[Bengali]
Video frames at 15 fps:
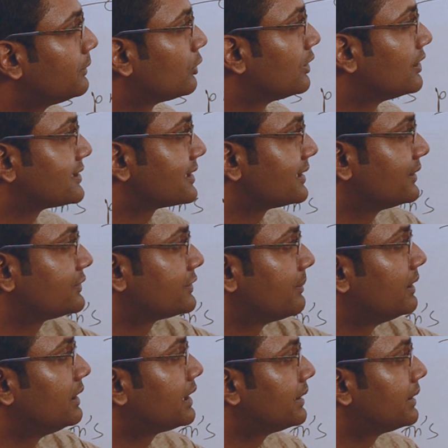বলেছে এখানে
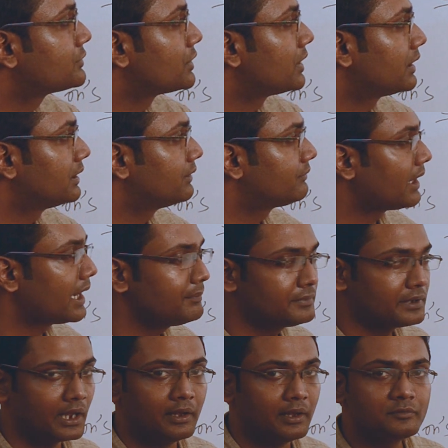সেভেন টাইমস আর এখানে ফাইভ
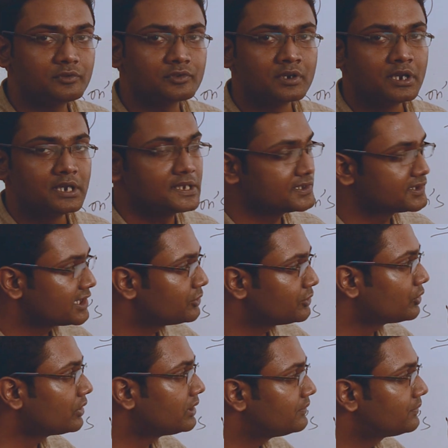টাইমস সেই
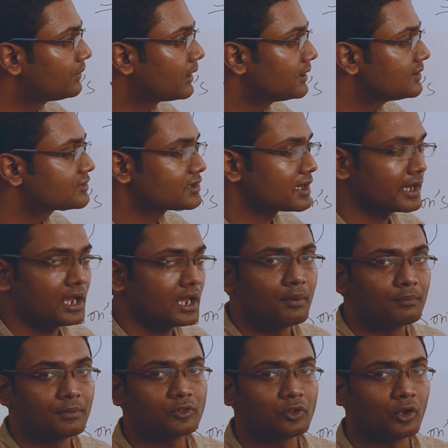দুটো ডিফারেন্সটাকে
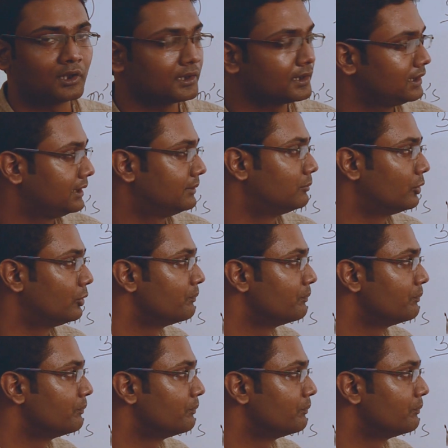আমরা তলাতে লিখব